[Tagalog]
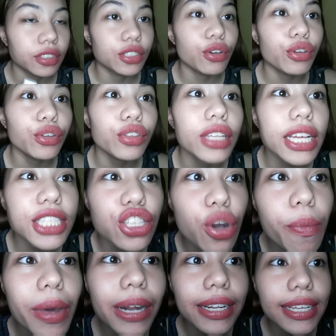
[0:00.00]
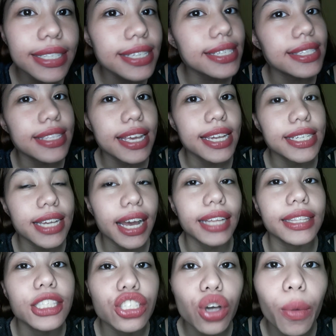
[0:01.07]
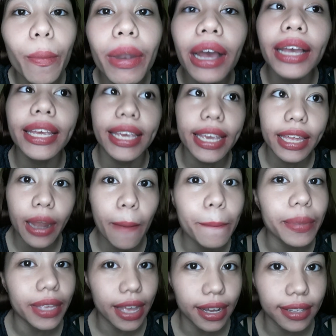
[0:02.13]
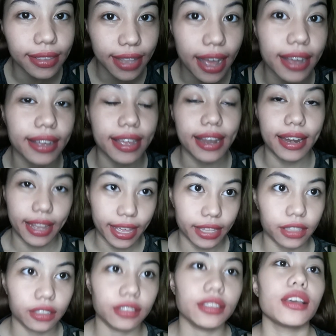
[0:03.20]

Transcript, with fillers: So, yun nga, sobrang nagsistay siya at sobrang hirap niyang tanggalin.